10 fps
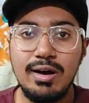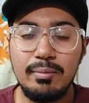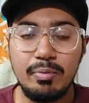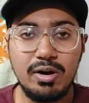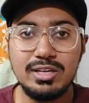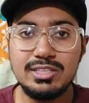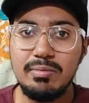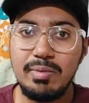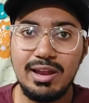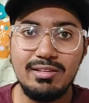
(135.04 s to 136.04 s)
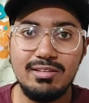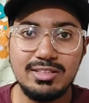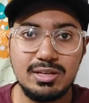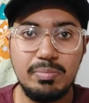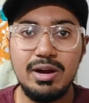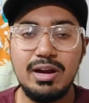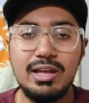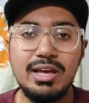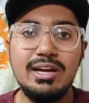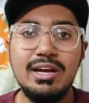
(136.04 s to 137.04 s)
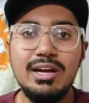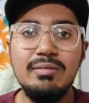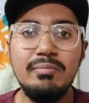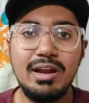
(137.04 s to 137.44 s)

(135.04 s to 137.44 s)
ఆ ప్రొడక్షన్ మేనేజర్ చెప్పాడంటే ఏంటంటే